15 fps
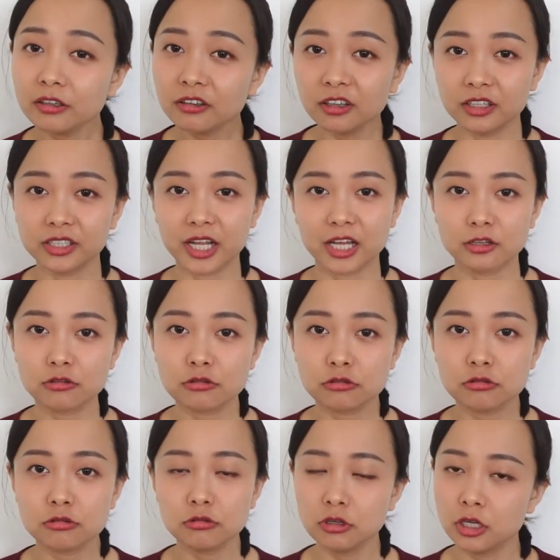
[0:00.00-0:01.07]
都很难
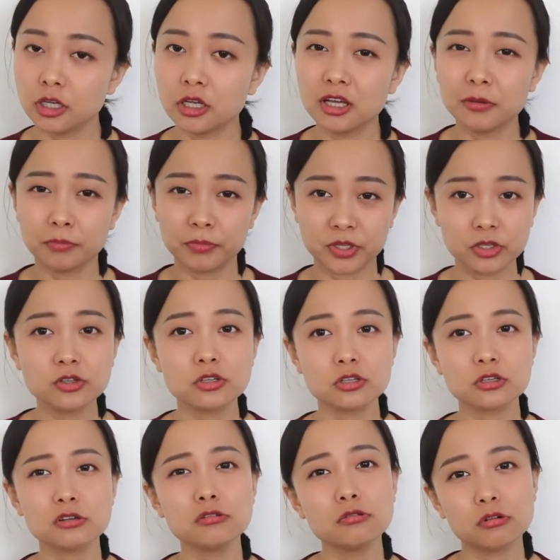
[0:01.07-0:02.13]
出。平时
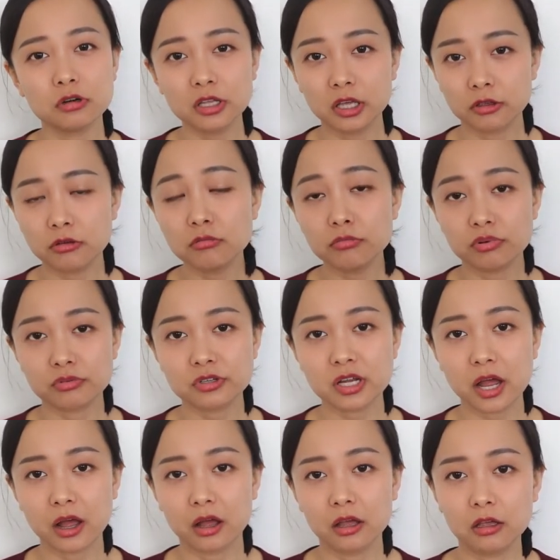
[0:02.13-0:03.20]
生活也用不
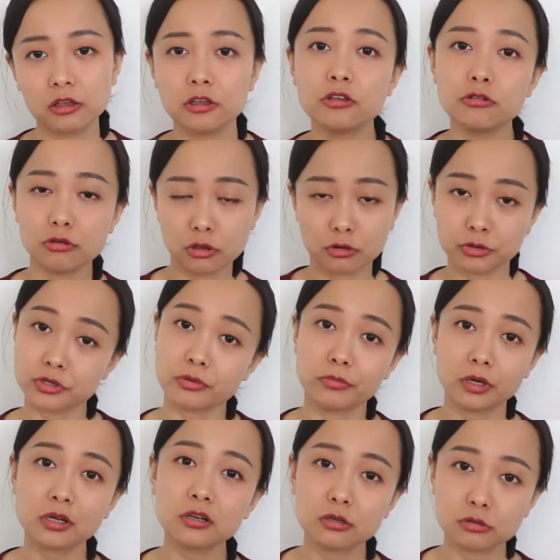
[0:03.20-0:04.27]
上英语，有什
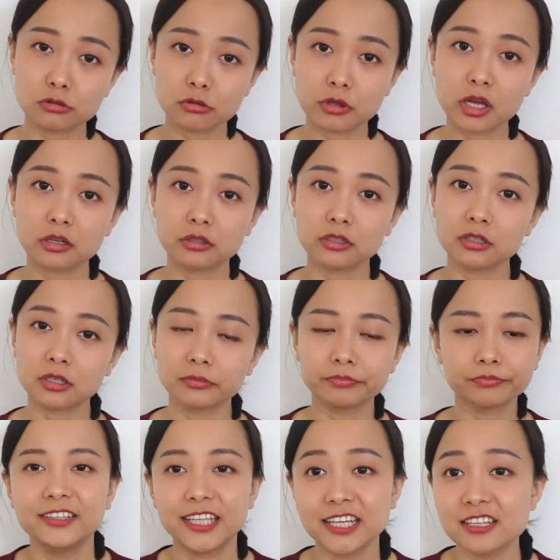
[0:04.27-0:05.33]
么可重要的呢？
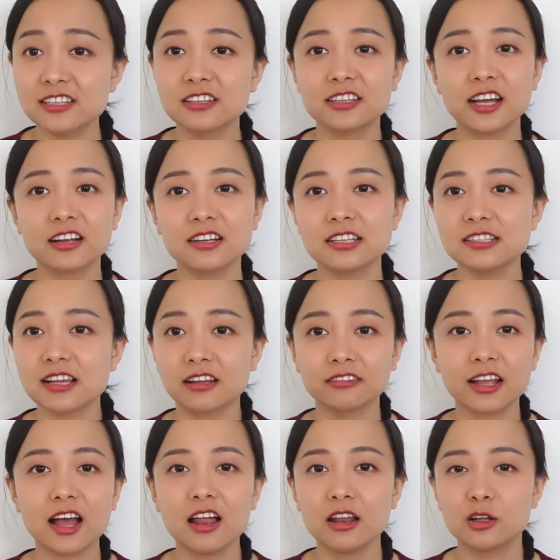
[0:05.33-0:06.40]
但是当你长
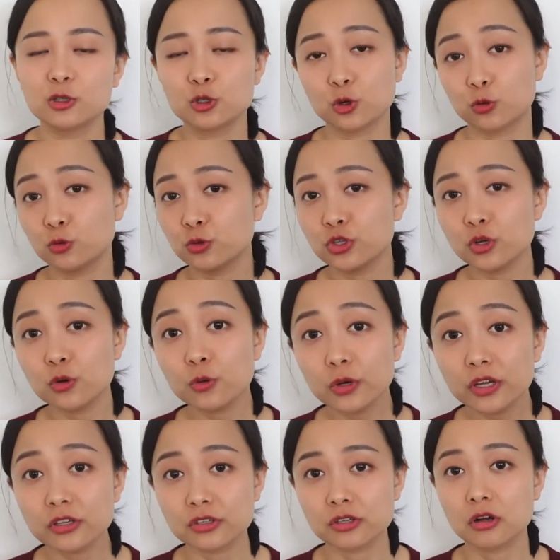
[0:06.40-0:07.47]
大了，走入社
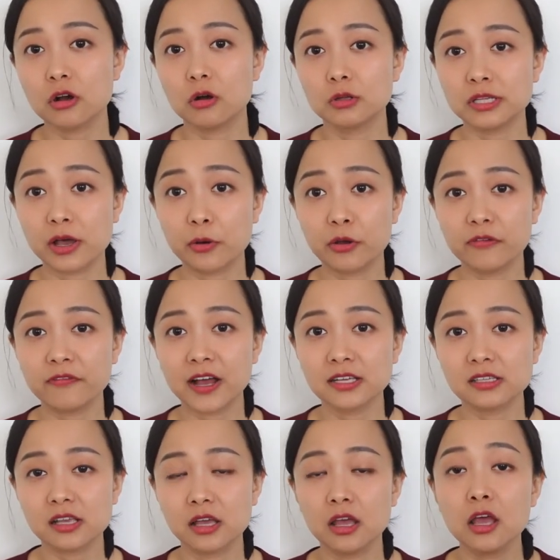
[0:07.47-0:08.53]
会之后，才会发
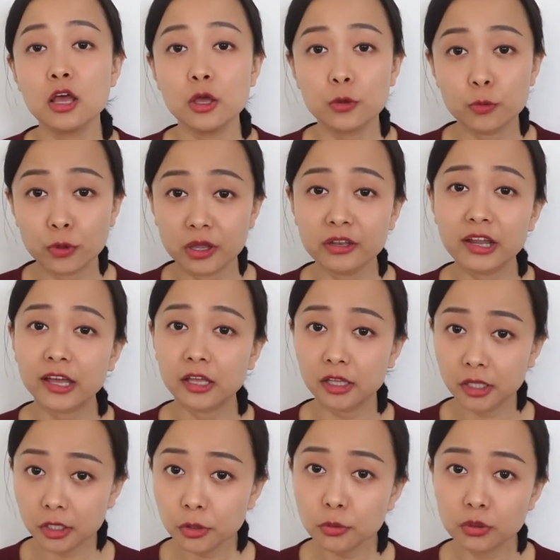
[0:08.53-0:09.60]
现，原来
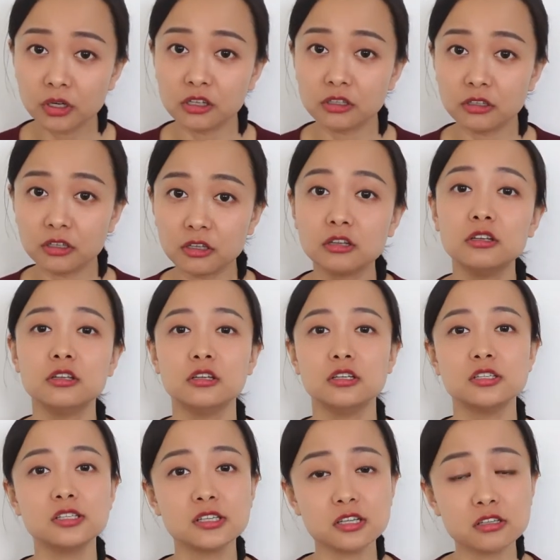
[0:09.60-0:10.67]
英语能力
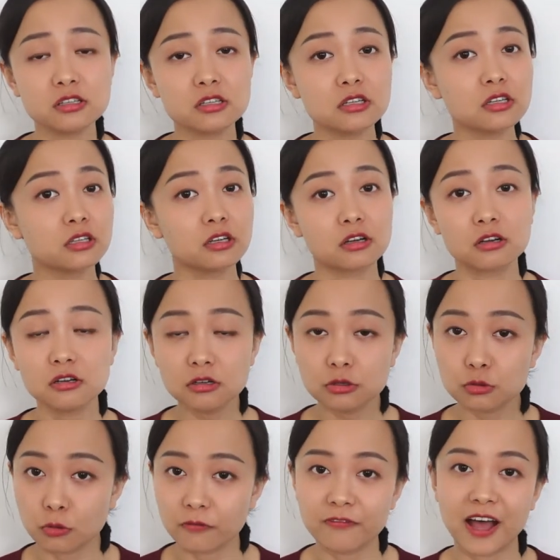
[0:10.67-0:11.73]
能限制你的各
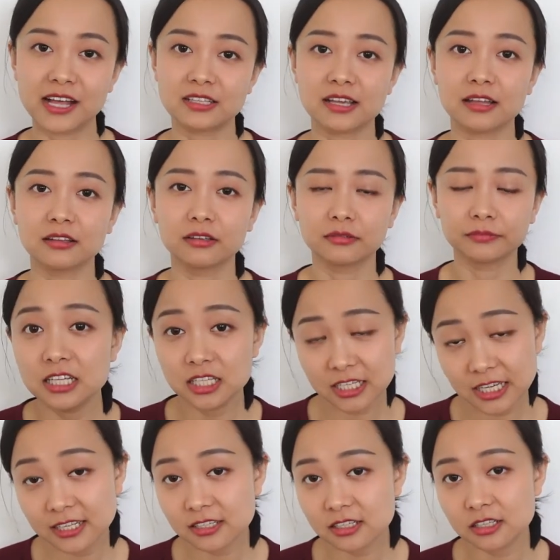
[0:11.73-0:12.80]
种发展，
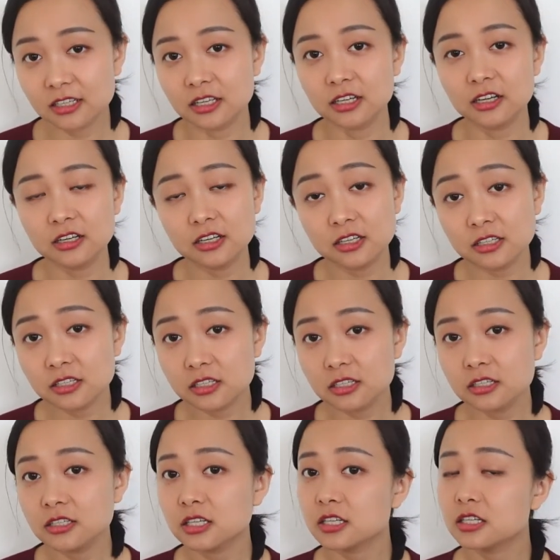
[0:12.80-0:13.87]
限制你认
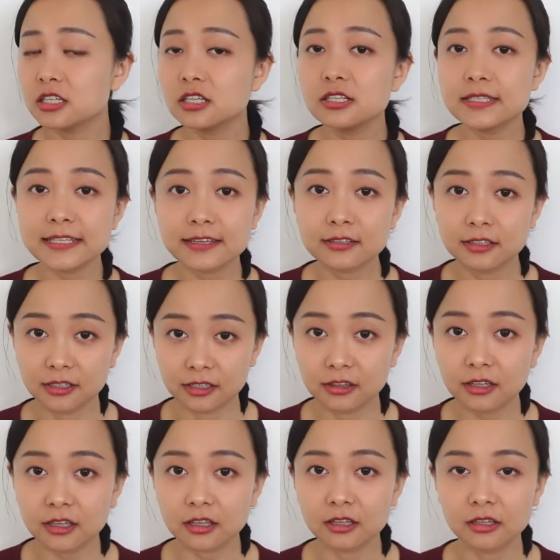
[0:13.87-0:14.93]
知这个世界的
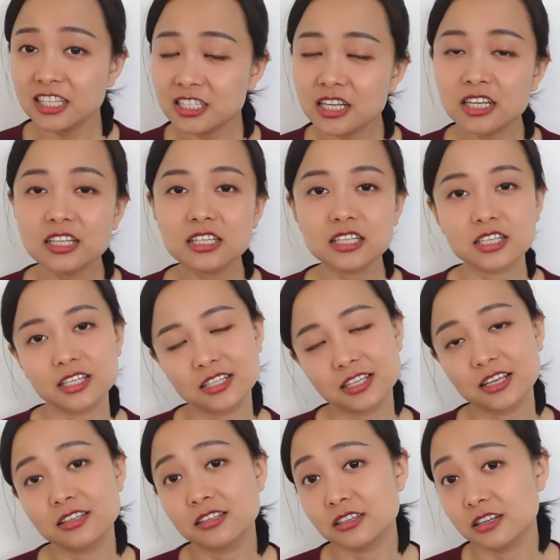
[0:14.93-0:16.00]
能力，甚至
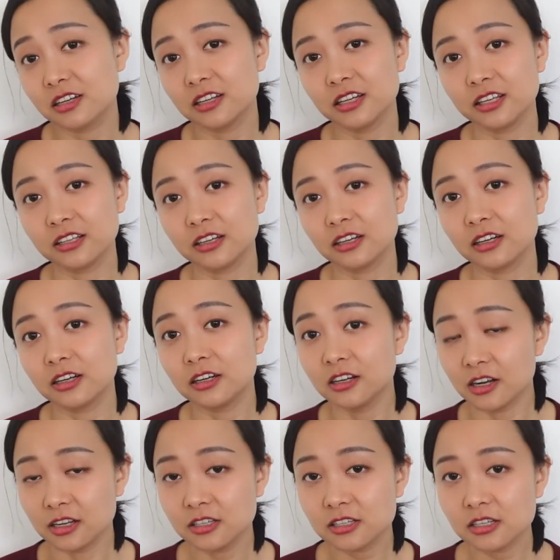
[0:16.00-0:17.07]
限制了你的
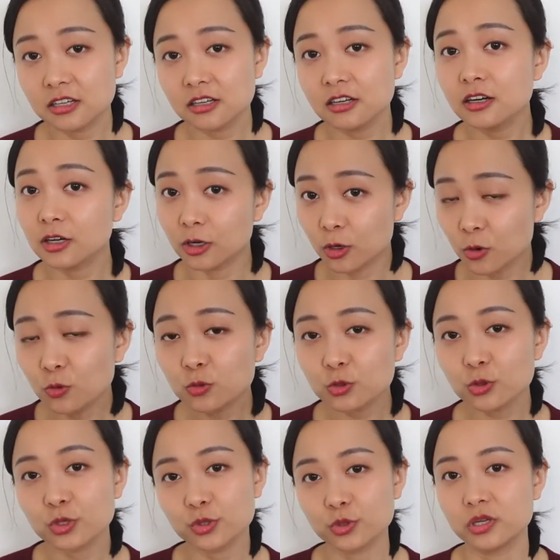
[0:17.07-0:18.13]
人生和工
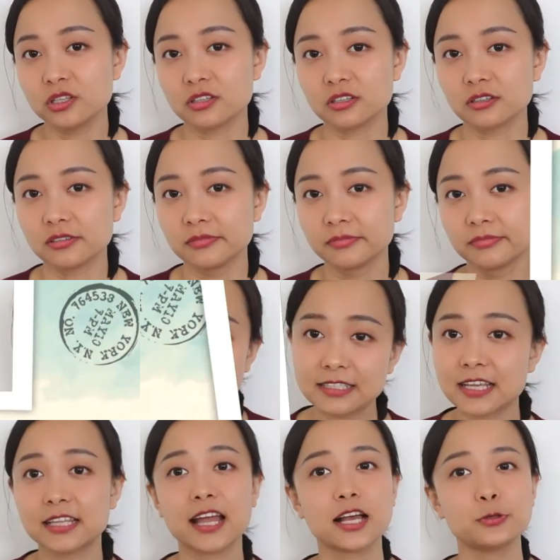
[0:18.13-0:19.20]
作选择。
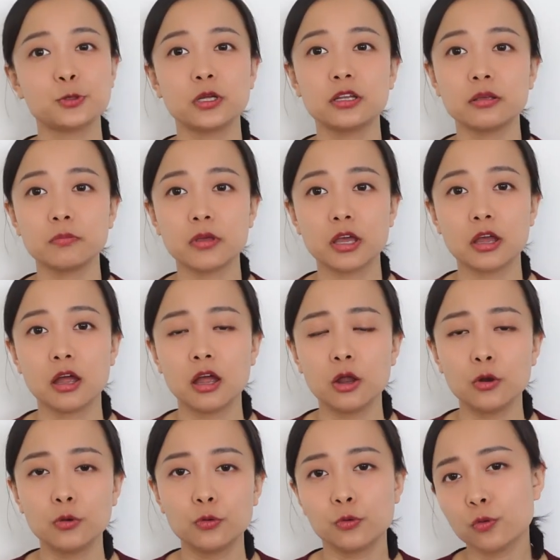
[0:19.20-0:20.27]
在大学里面，
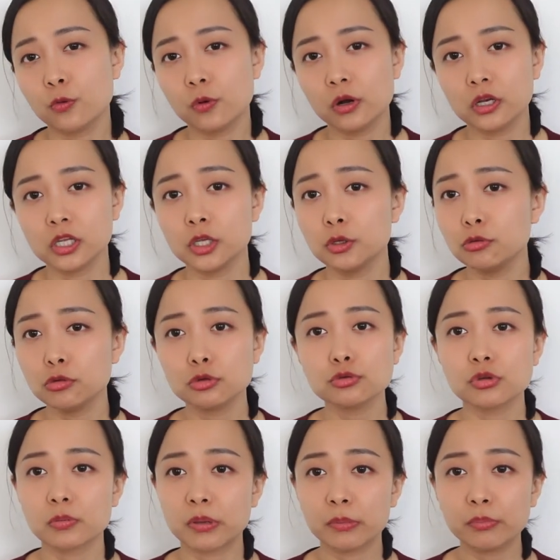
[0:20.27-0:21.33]
如果你英语
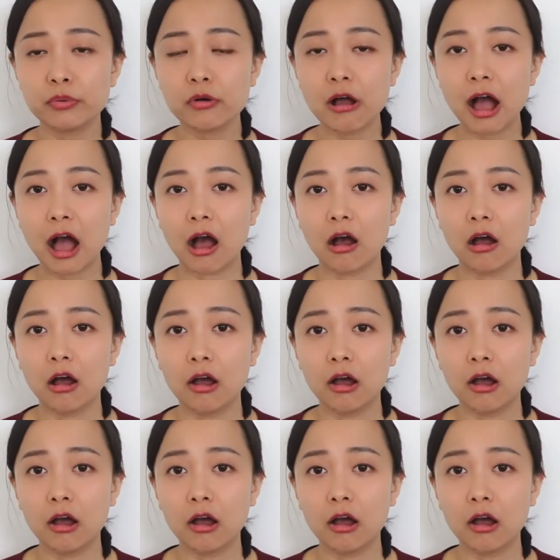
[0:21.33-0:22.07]
水平不好，